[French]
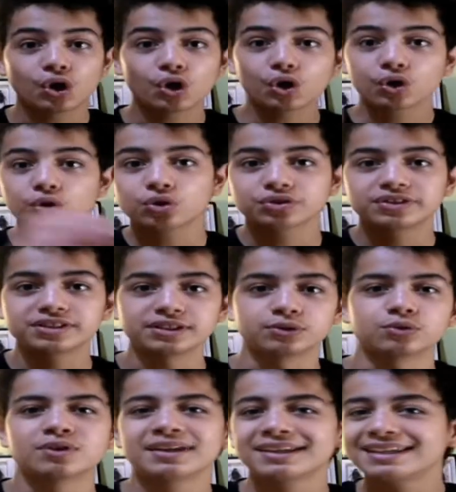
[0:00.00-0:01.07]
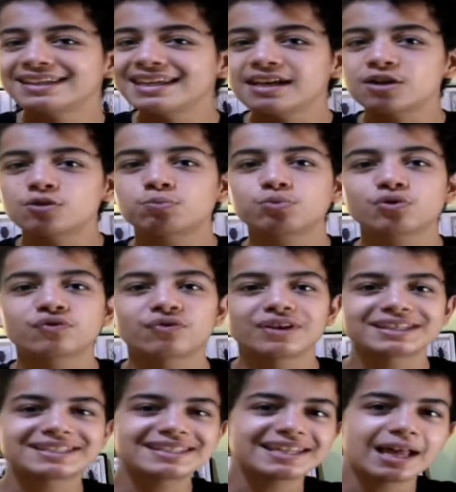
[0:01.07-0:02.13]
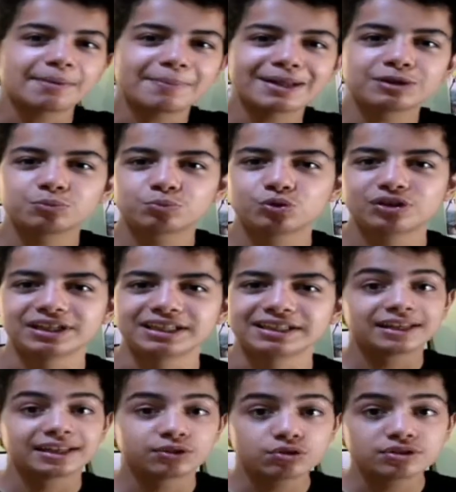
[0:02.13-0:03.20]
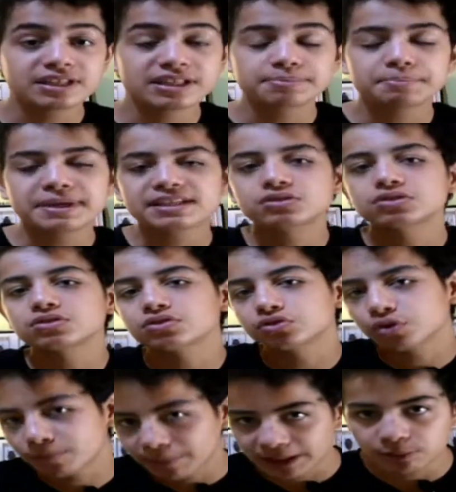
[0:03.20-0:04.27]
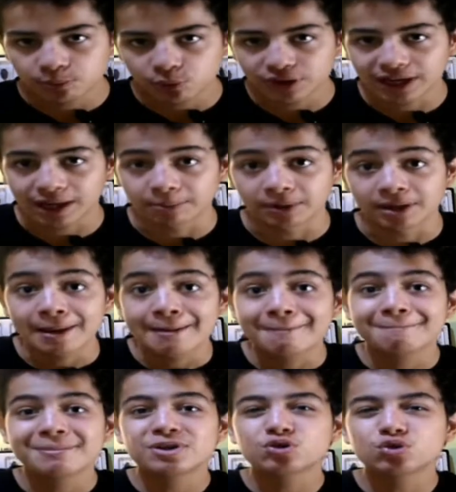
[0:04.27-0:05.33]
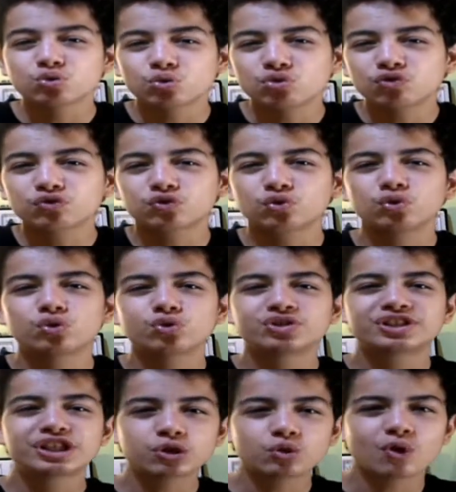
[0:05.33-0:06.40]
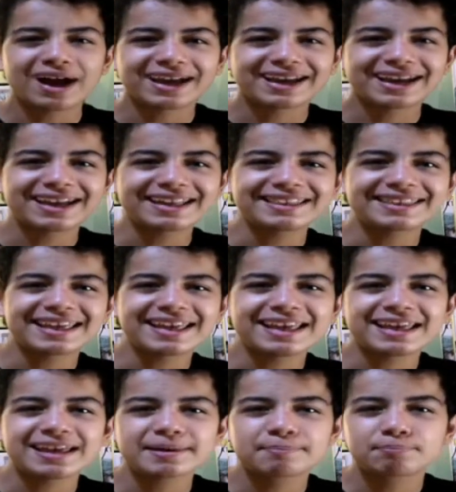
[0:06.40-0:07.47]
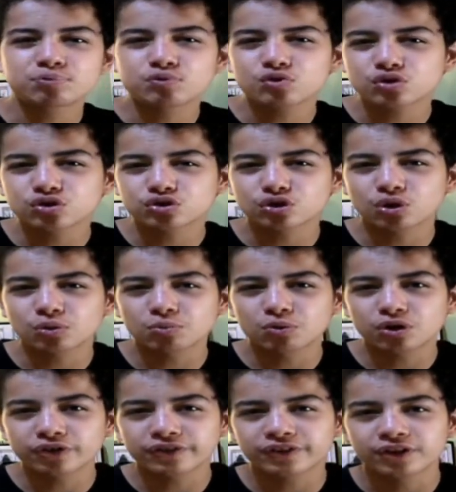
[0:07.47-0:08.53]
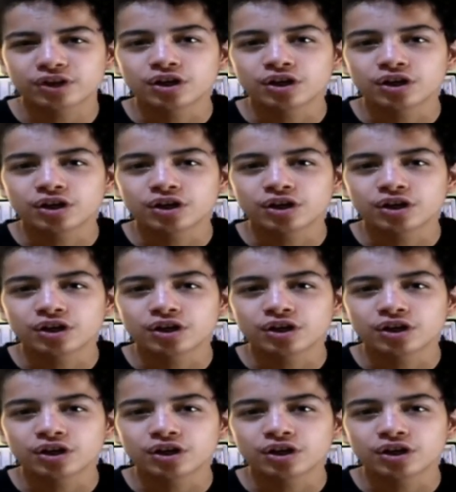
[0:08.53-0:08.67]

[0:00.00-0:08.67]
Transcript: On continue qui est le plus facile à manipuler. deux espèces sont manipulables, mais je trouve que le gecko à crête est plus en mode